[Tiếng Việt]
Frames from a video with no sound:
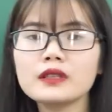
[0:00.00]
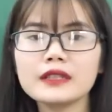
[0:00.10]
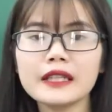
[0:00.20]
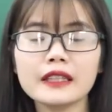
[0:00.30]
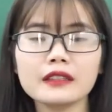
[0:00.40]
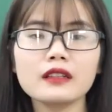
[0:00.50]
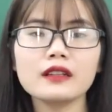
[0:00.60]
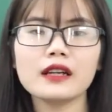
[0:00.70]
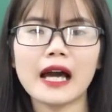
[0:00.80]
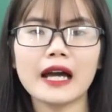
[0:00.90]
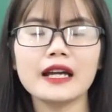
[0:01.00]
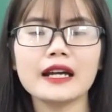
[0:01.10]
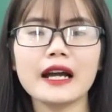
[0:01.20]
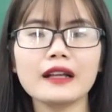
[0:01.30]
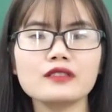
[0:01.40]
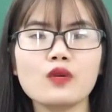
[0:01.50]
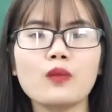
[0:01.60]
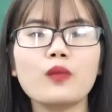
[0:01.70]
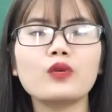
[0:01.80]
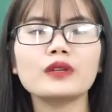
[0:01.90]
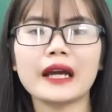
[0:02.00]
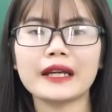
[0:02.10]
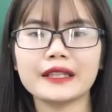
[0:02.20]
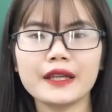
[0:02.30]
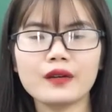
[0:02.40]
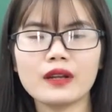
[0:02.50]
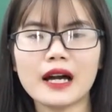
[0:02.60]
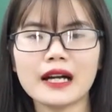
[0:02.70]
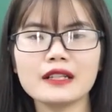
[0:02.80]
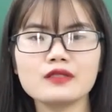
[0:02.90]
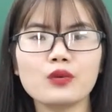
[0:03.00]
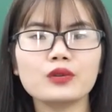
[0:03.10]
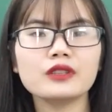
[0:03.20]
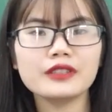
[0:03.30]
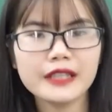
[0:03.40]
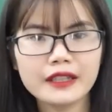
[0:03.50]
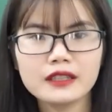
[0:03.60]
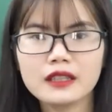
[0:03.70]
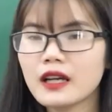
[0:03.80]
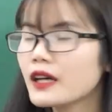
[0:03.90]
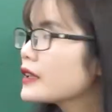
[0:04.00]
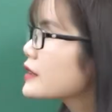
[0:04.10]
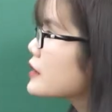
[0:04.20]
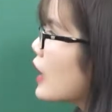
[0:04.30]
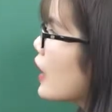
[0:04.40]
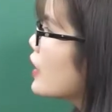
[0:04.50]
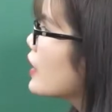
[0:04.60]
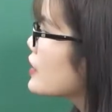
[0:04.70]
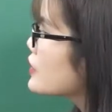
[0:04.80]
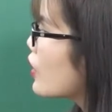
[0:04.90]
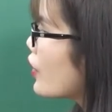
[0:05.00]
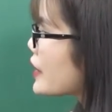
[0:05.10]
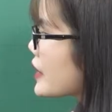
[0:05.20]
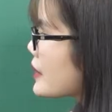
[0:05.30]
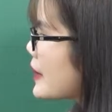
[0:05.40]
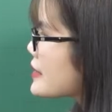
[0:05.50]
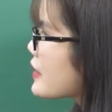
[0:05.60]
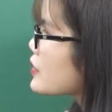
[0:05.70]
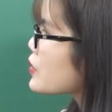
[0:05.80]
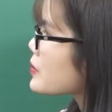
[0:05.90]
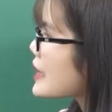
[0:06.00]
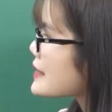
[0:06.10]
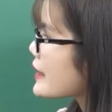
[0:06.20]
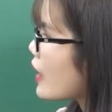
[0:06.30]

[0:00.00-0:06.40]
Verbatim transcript: tự nhiên tức là các số mũ này đều là các số tự nhiên được chưa rồi thì bây giờ chúng ta sẽ